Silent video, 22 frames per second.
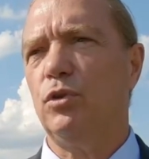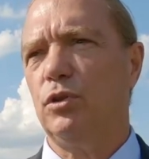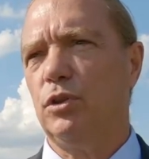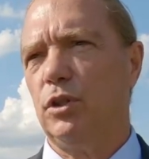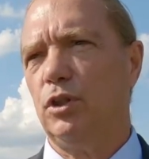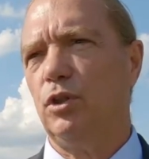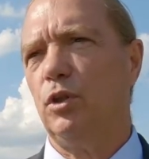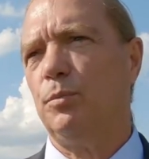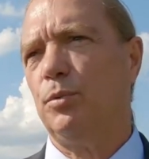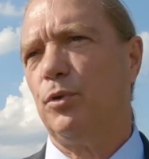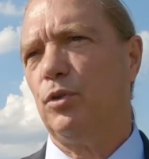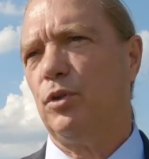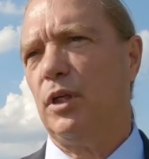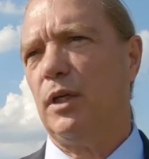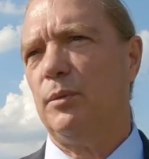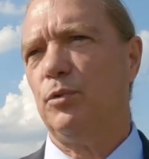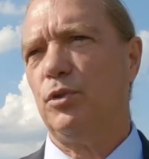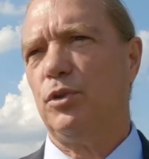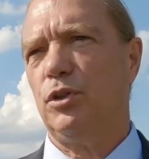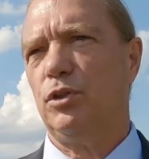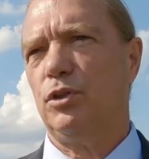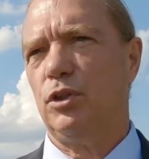do tego
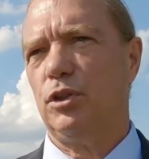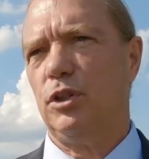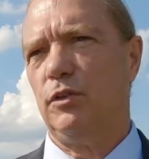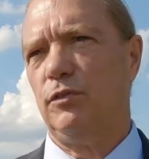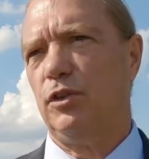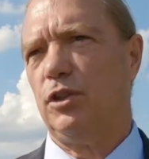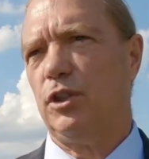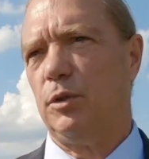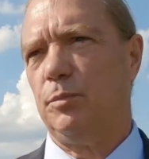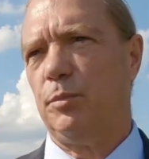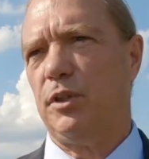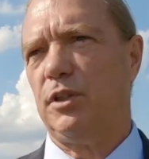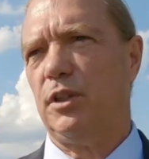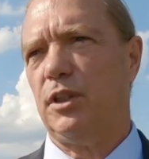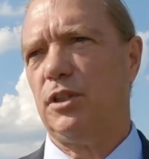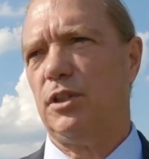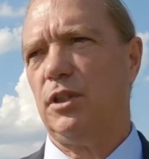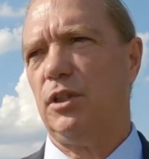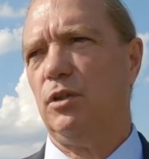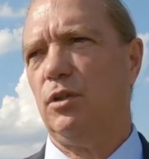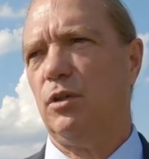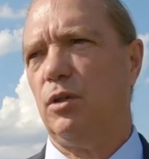programu z
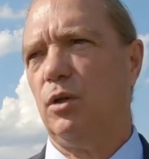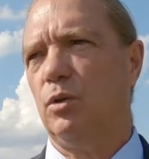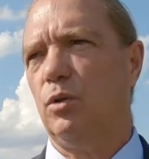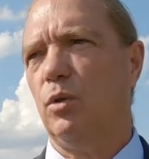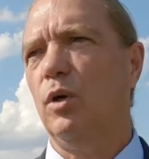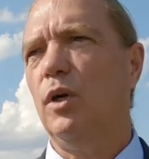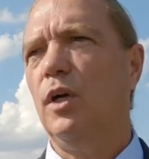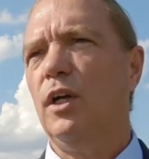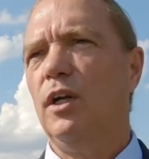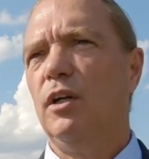1915 roku.